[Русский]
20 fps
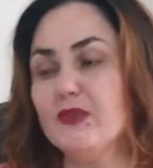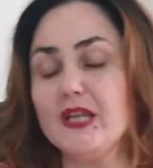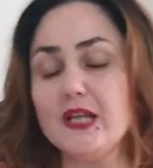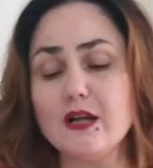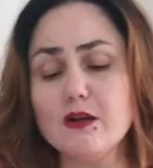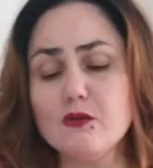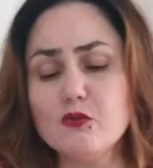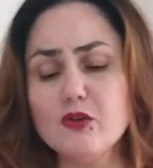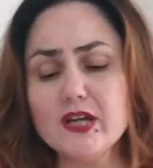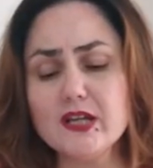
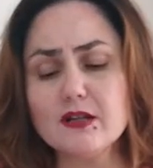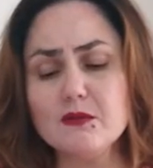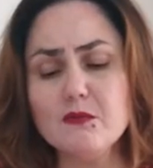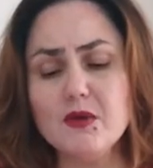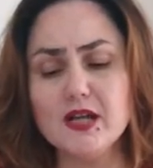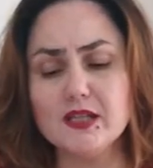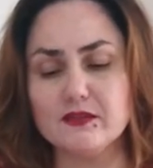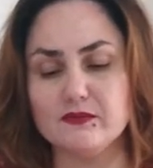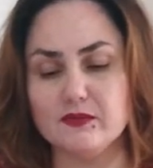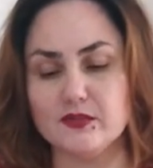какой
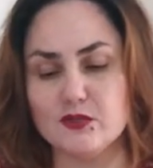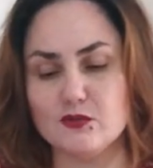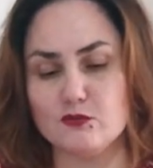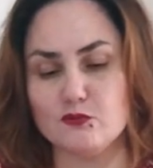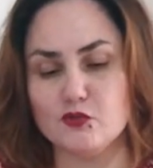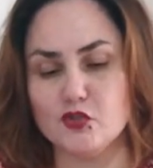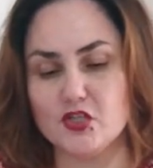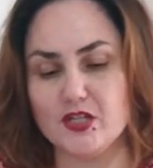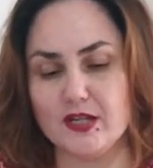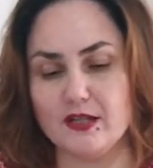аромат вы
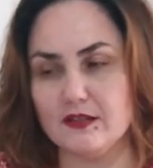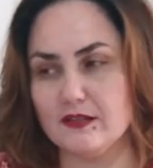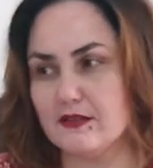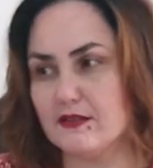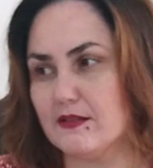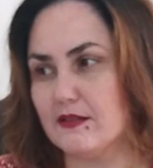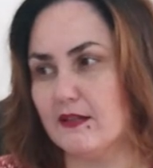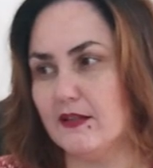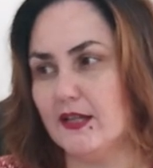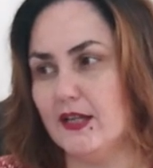
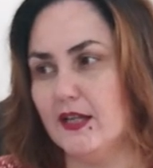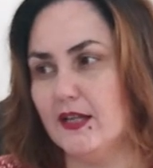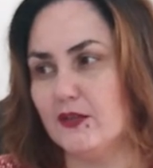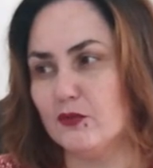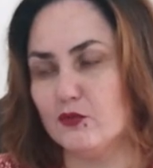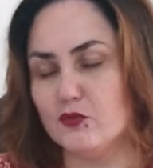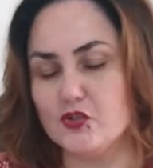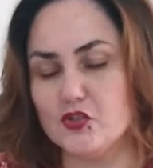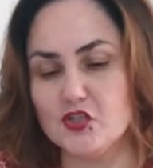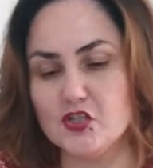излучаете.
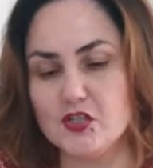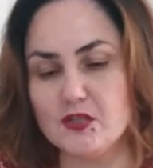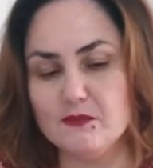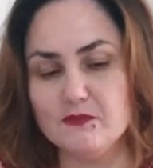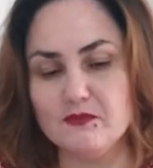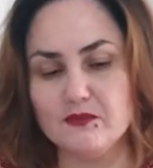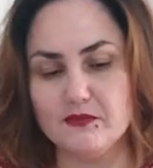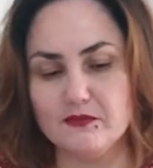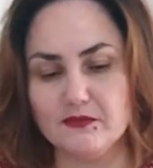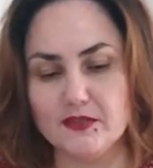То есть
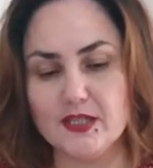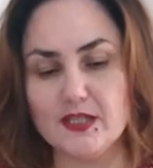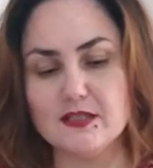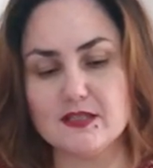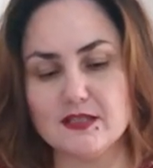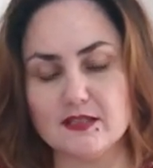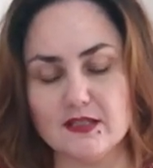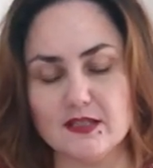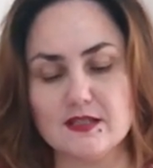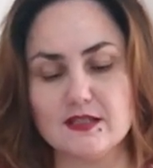чем вы
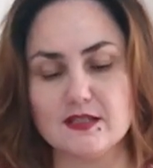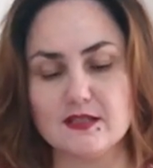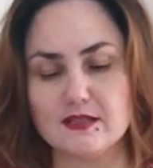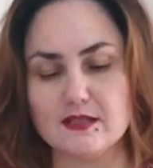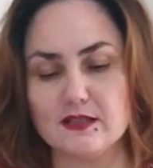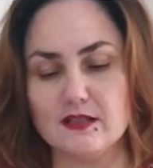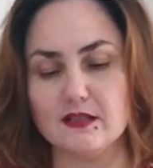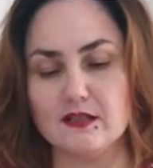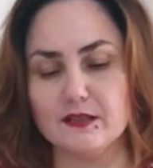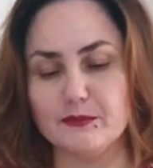веете, я
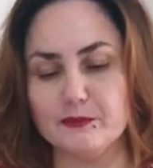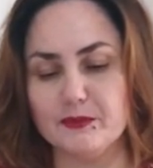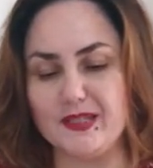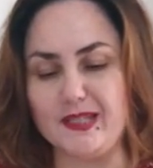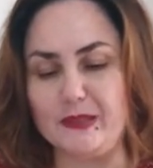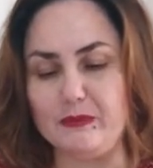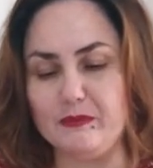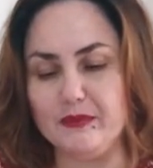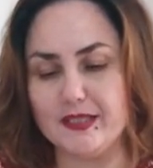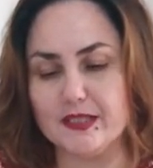сказала,
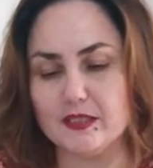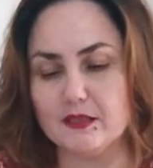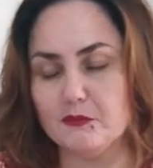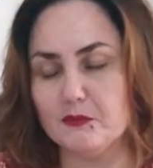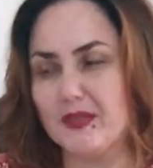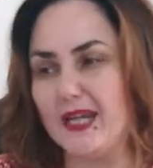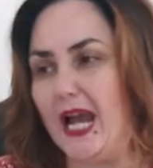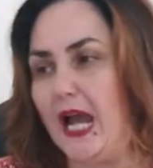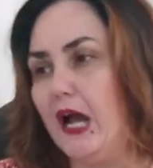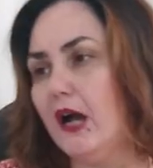
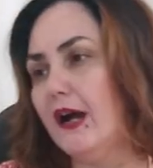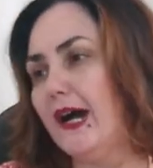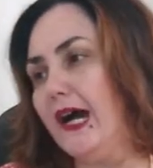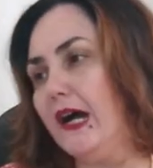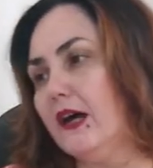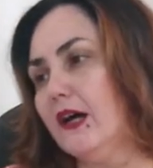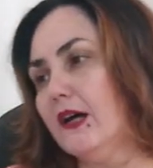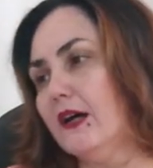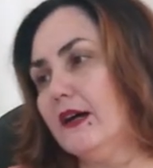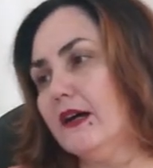переменами.
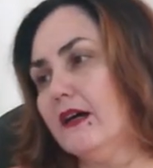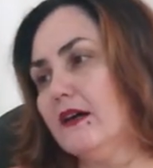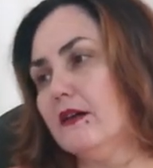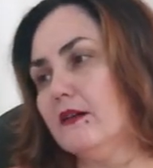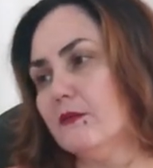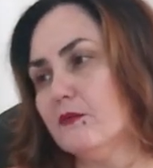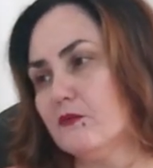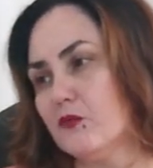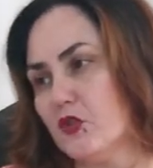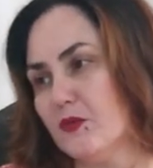
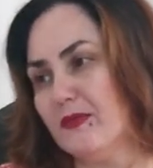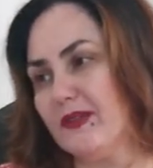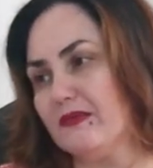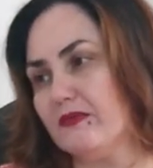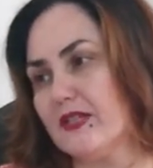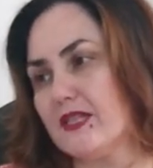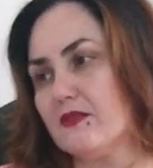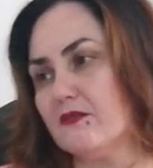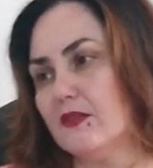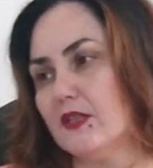А, чем от
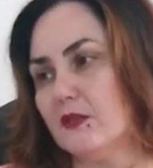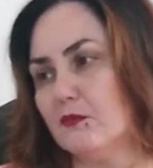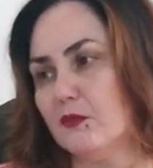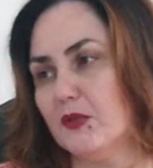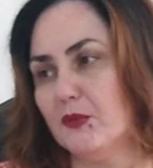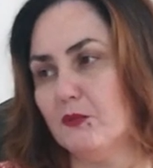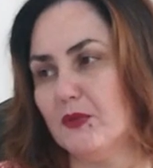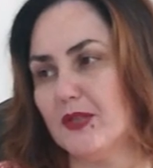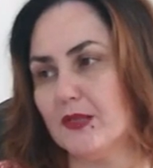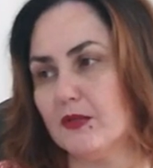вас веет
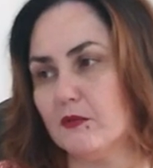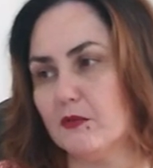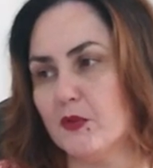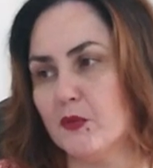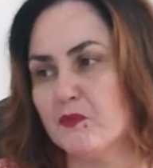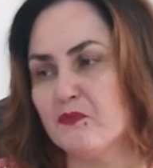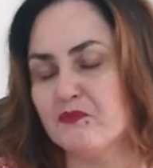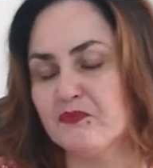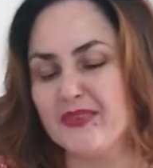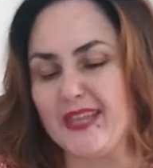переменами.
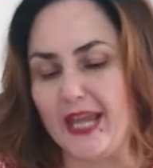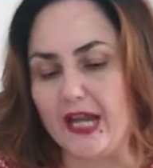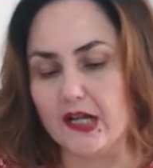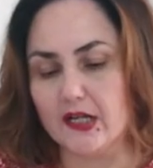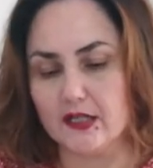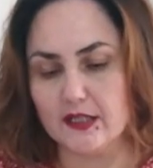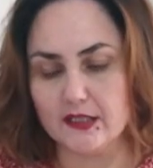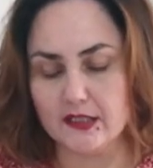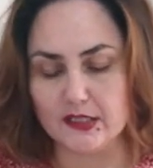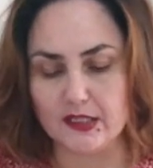
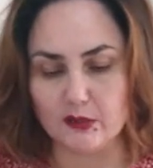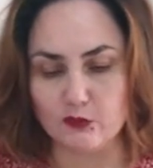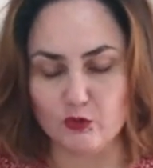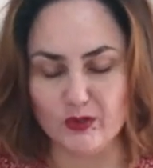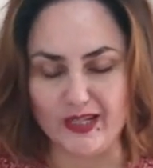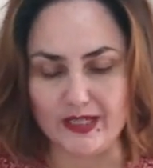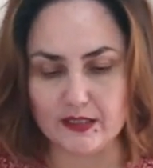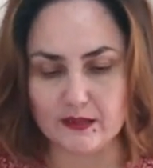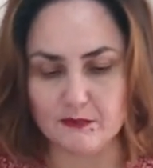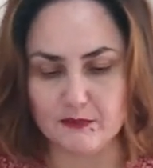А,
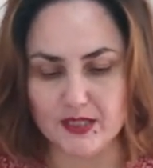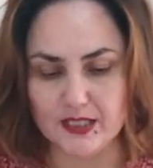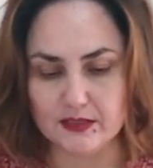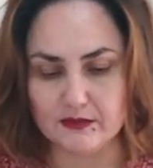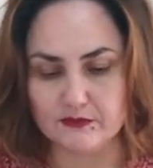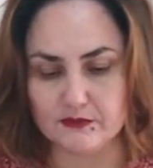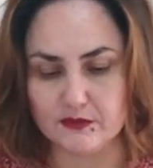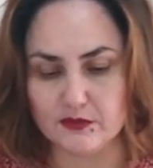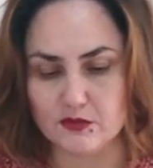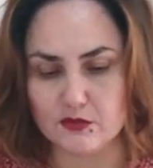какой
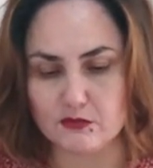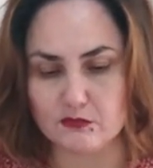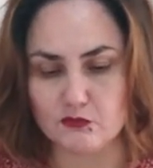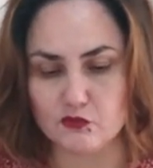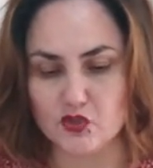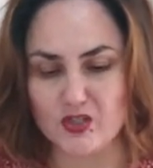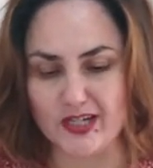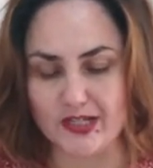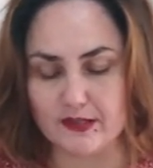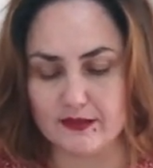аромат вы
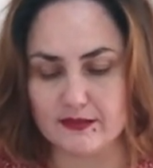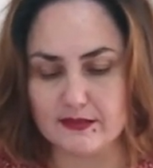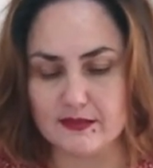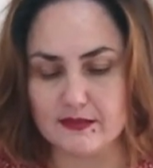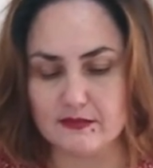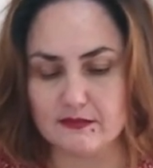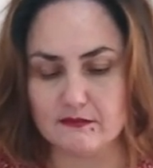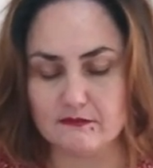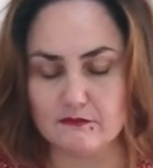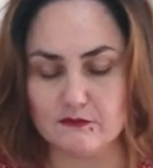
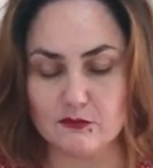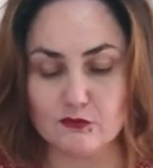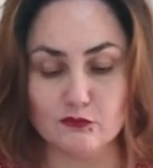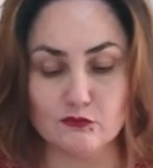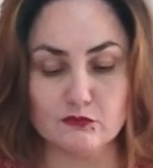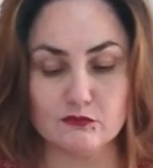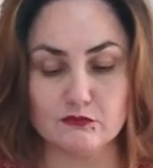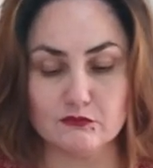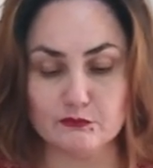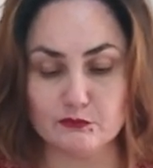излучаете,
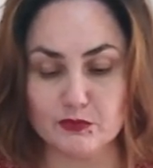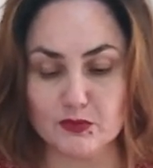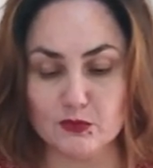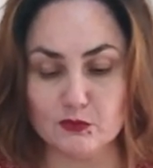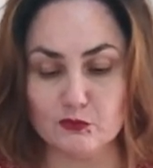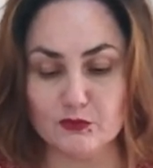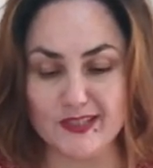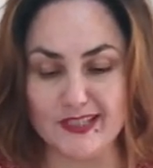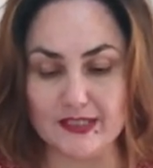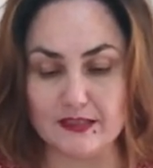ну, по
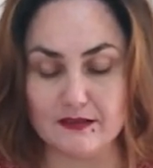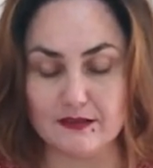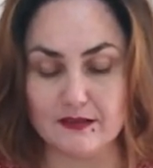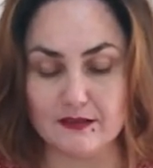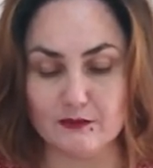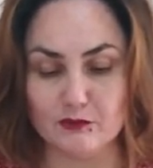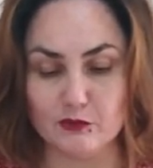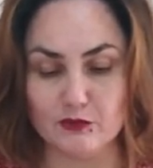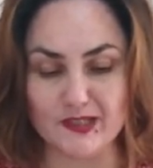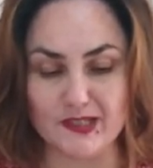луне,
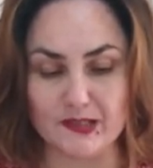какой